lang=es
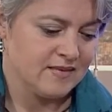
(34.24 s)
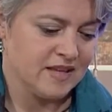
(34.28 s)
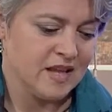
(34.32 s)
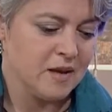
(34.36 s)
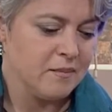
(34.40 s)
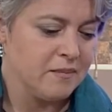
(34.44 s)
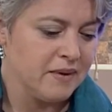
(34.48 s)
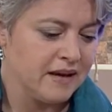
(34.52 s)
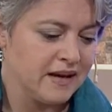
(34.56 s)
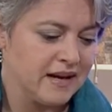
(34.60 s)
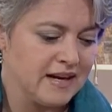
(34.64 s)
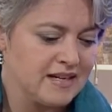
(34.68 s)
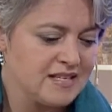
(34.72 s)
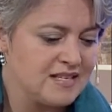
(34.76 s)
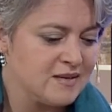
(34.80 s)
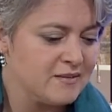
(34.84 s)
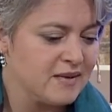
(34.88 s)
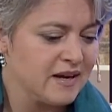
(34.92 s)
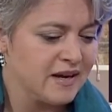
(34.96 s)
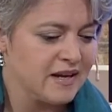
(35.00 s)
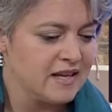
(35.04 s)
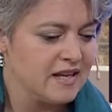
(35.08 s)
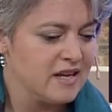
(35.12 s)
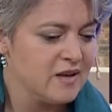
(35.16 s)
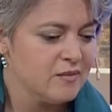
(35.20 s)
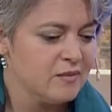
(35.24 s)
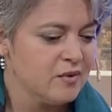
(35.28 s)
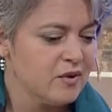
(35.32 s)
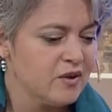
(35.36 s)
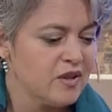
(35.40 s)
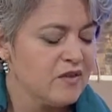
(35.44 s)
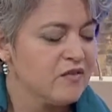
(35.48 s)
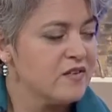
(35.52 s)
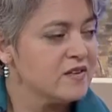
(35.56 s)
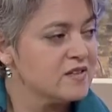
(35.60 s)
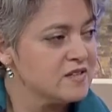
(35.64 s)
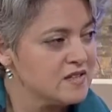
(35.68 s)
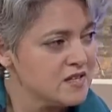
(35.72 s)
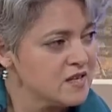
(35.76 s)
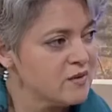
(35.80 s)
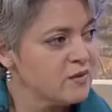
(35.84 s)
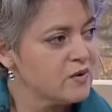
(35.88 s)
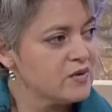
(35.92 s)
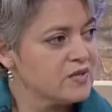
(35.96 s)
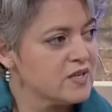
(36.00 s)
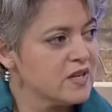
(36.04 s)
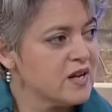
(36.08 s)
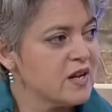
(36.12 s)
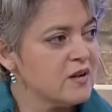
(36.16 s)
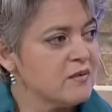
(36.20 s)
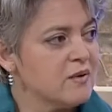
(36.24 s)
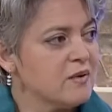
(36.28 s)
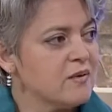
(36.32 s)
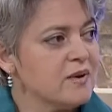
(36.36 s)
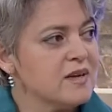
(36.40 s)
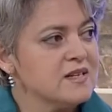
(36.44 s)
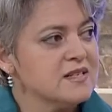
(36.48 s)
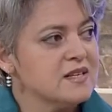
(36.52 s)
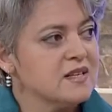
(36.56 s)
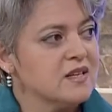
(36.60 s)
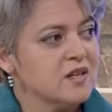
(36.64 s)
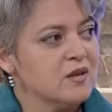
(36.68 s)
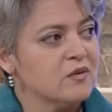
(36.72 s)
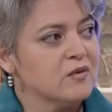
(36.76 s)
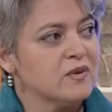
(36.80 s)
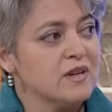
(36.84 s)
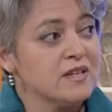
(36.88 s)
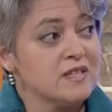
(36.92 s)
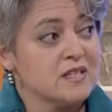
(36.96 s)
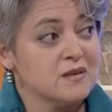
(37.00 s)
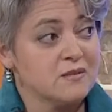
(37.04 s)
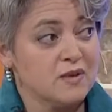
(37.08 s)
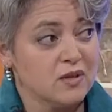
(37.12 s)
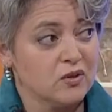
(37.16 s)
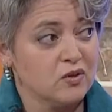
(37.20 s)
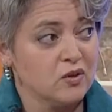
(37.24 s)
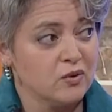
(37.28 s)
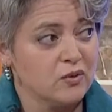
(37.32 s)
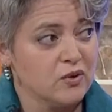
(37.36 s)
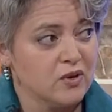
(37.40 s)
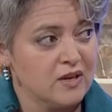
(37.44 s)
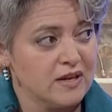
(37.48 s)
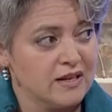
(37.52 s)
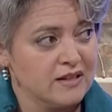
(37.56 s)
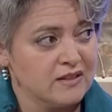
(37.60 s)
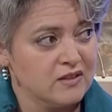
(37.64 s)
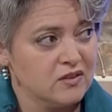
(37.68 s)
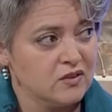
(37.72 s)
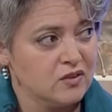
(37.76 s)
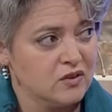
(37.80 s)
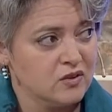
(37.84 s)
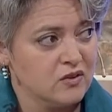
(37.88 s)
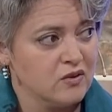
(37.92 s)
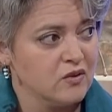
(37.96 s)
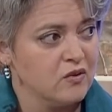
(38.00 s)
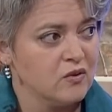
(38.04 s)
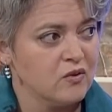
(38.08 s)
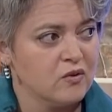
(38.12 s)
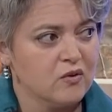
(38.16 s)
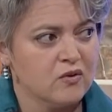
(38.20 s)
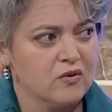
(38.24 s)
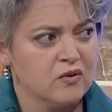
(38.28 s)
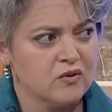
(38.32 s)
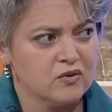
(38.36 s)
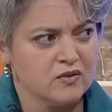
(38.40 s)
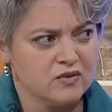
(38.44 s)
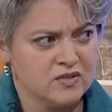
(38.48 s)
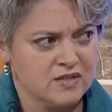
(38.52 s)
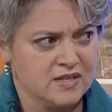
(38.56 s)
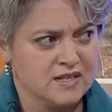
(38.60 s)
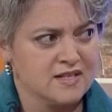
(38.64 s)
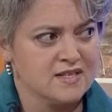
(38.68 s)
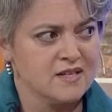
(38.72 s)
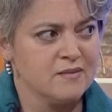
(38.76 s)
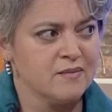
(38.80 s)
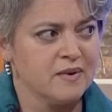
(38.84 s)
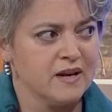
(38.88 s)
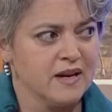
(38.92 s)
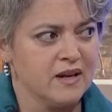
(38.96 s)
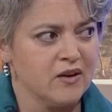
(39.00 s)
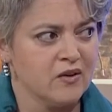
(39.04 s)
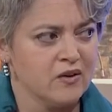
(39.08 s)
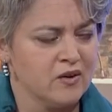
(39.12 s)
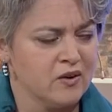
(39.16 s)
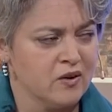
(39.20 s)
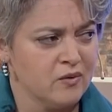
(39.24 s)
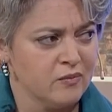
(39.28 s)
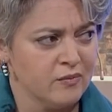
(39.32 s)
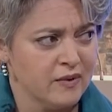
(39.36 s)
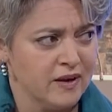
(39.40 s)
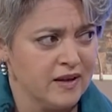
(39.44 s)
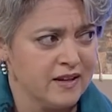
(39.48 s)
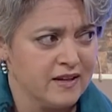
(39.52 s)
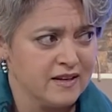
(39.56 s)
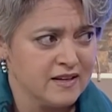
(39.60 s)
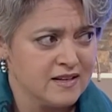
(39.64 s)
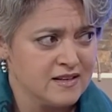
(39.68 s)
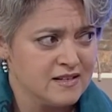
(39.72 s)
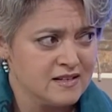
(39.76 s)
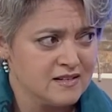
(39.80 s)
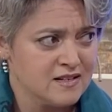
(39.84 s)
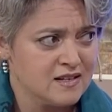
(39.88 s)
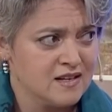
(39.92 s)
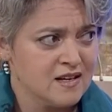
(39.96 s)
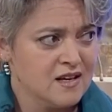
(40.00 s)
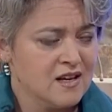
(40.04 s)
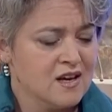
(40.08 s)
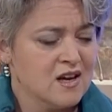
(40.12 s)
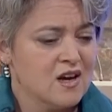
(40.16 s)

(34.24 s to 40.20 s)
dispararse mecanismos defensivos en el bebé si tiene un nacimiento violento o si es separado de los padres,